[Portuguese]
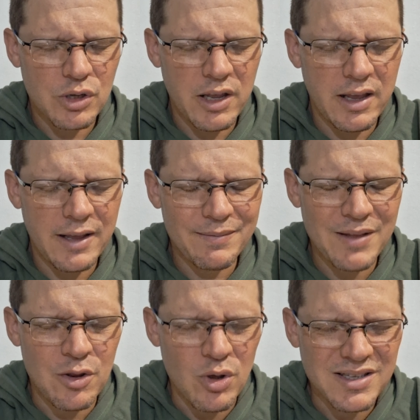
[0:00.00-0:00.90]
é,
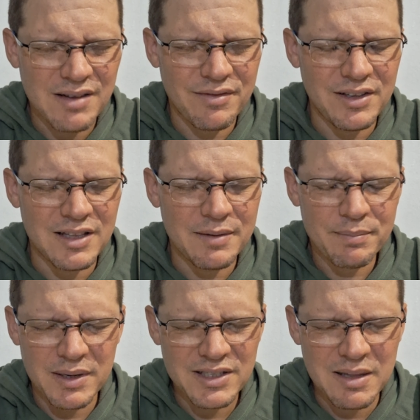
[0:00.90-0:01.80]
na nossa vida,
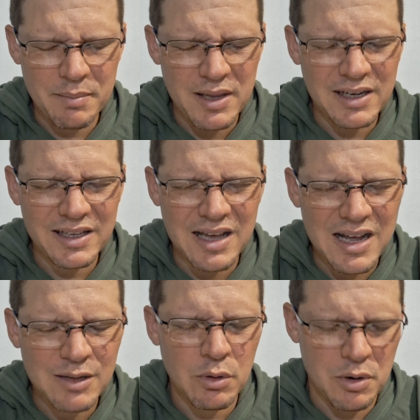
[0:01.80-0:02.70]
mas também
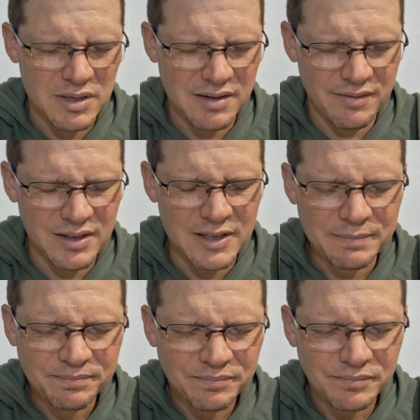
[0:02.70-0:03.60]
ligado à nossa
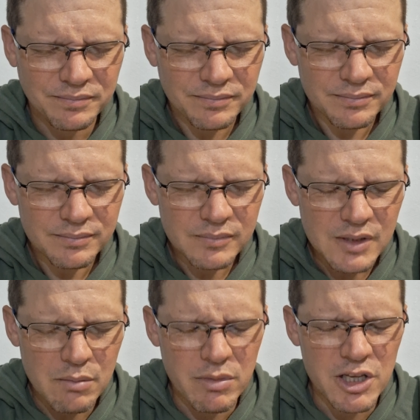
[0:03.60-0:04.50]
vida,
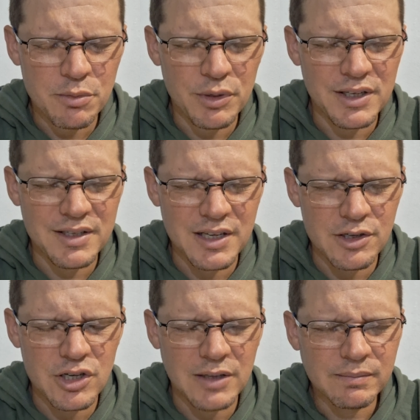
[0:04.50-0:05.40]
mesmo que
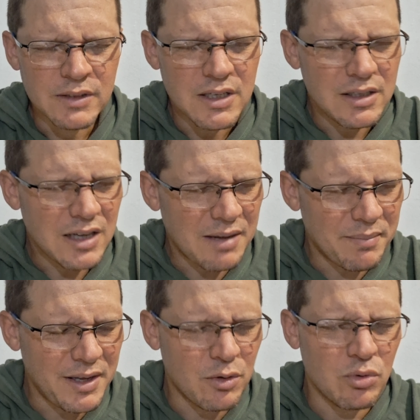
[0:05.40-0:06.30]
seja
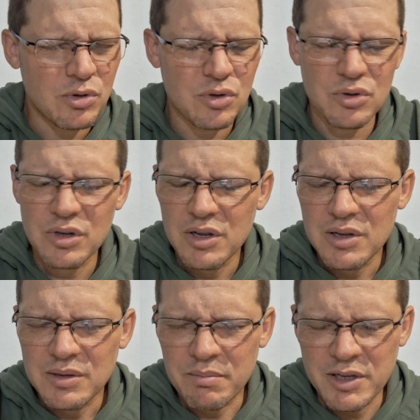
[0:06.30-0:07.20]
amigos,
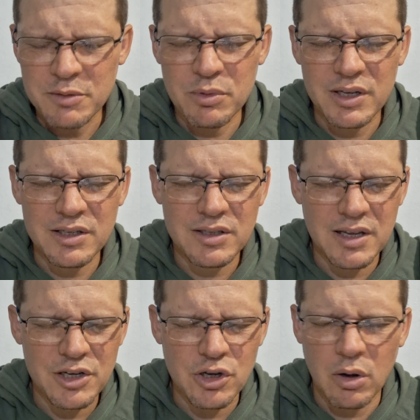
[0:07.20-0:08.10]
mesmo que
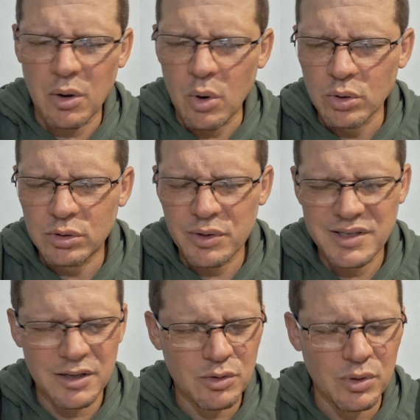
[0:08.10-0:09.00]
seja outros
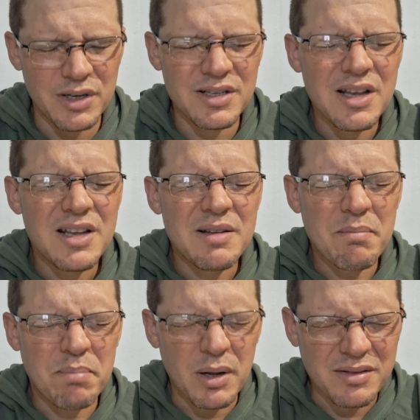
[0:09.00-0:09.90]
setores,
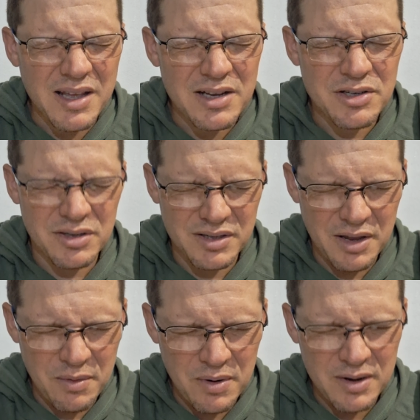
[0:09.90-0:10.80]
protege,
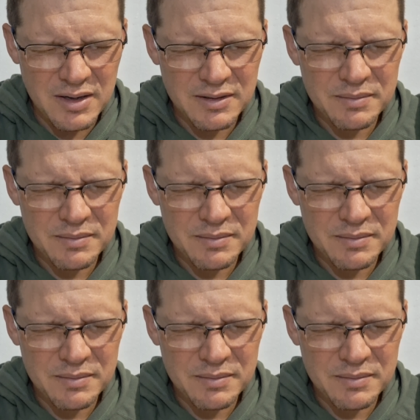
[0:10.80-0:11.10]
Senhor.